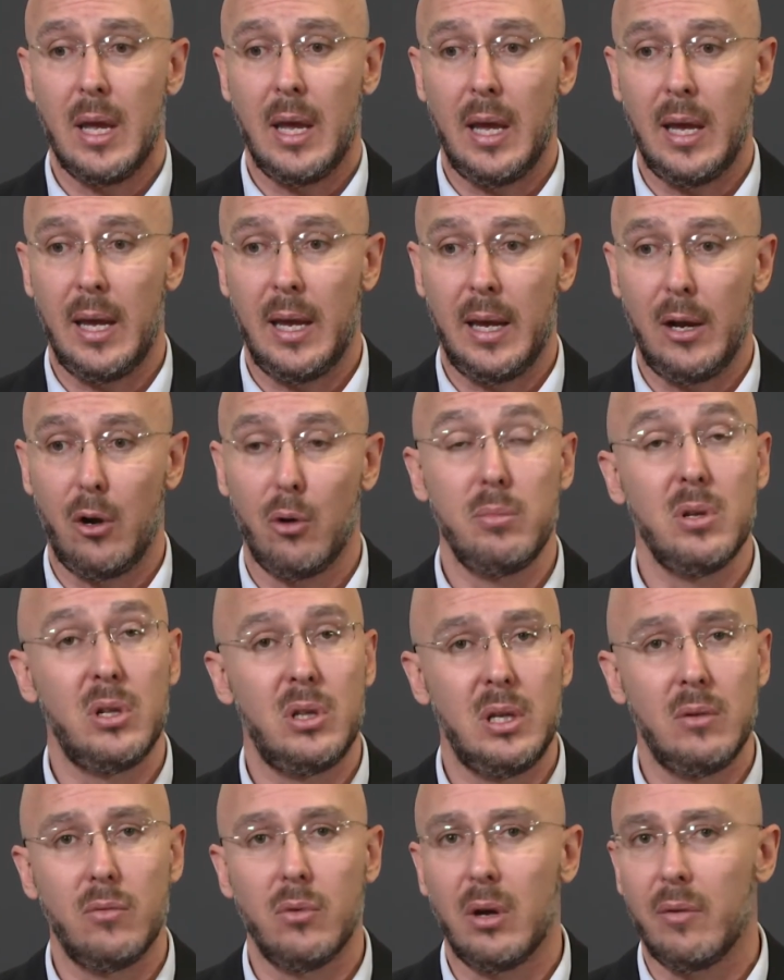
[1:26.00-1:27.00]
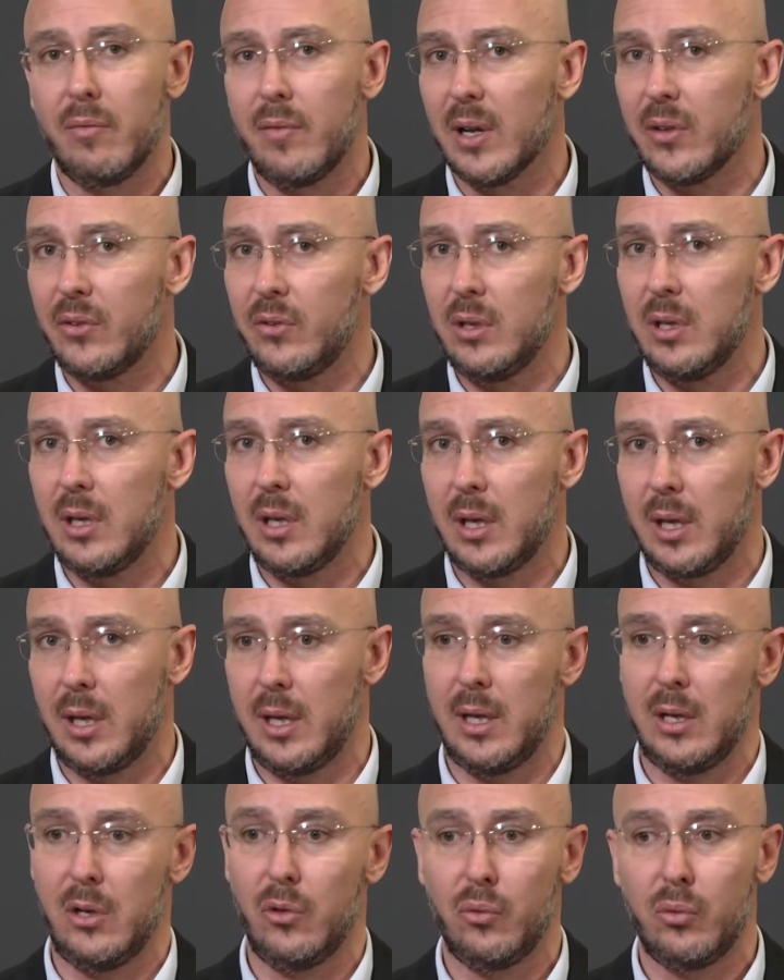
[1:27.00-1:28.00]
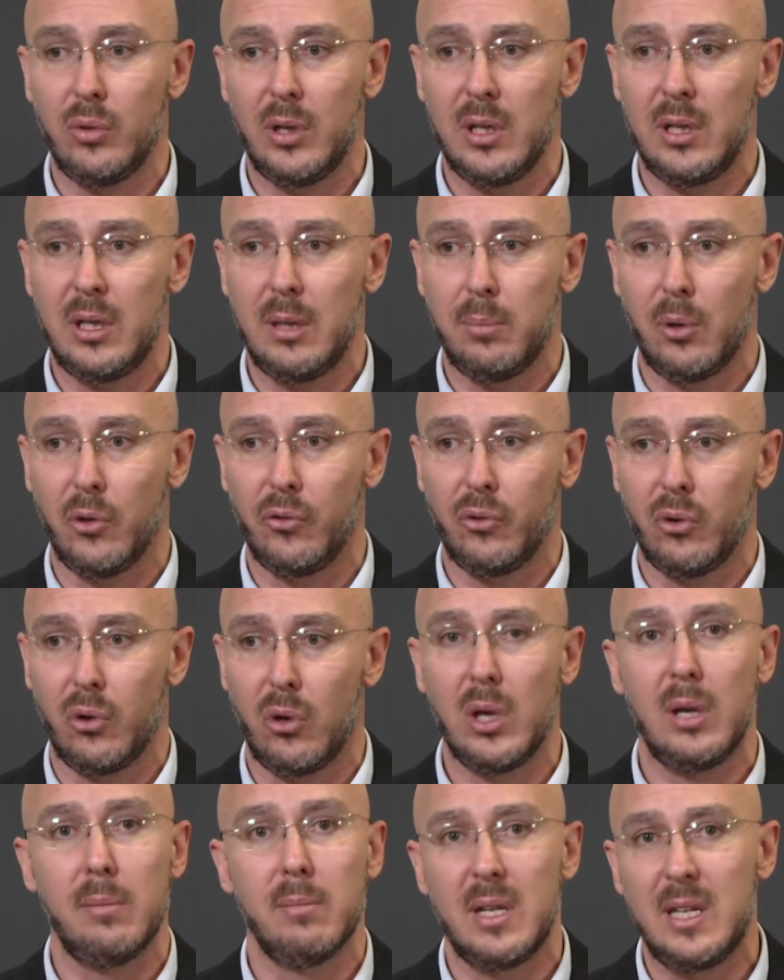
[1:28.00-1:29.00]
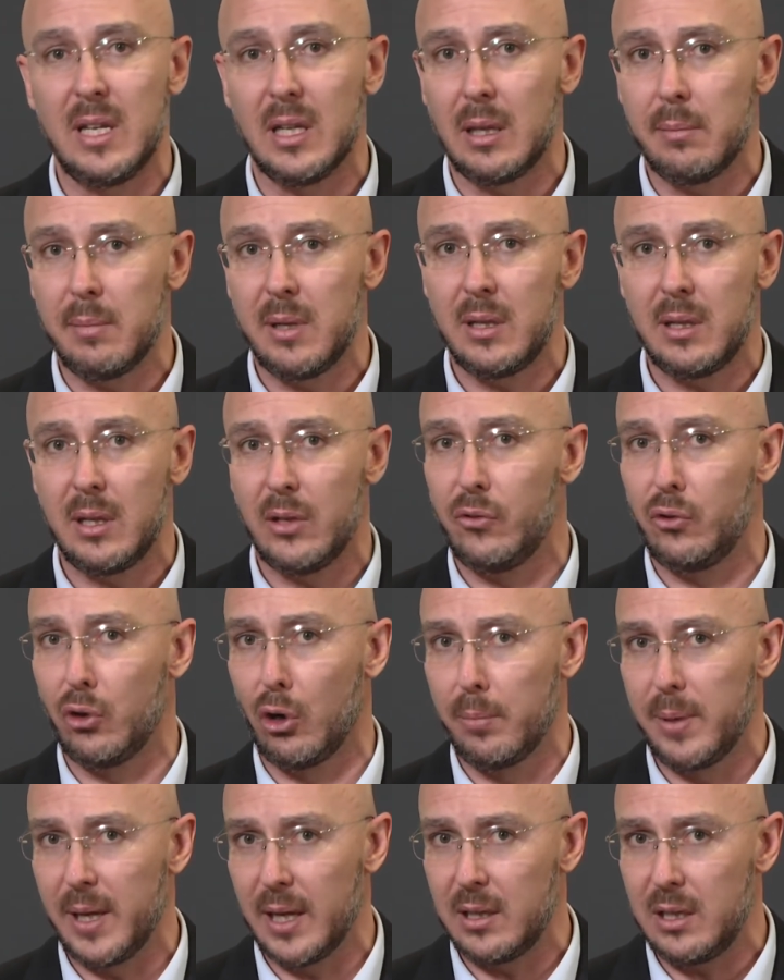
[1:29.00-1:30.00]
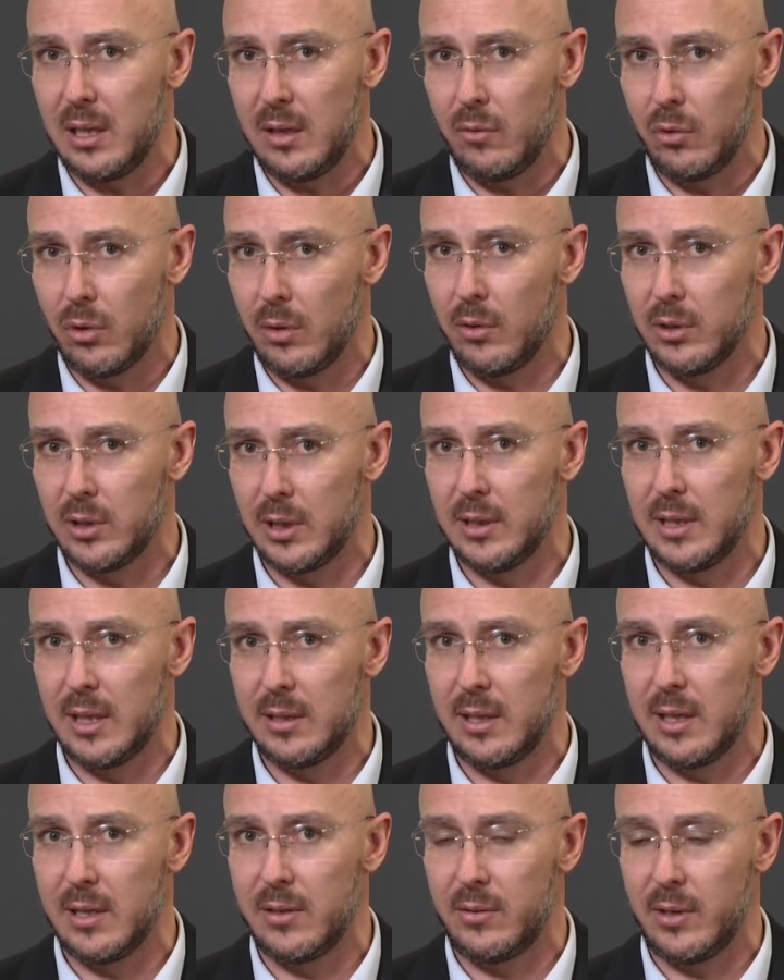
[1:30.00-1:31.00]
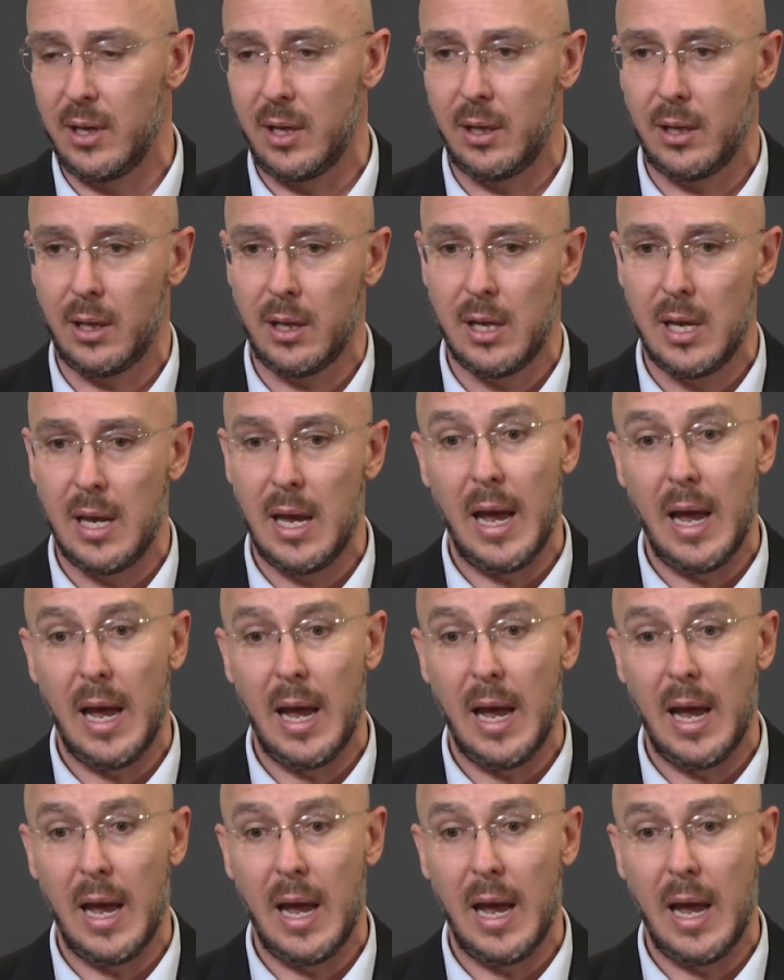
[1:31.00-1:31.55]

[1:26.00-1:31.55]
e l'obiettivo è far sì che gli studenti possano immediatamente essere operativi una volta andati in azienda.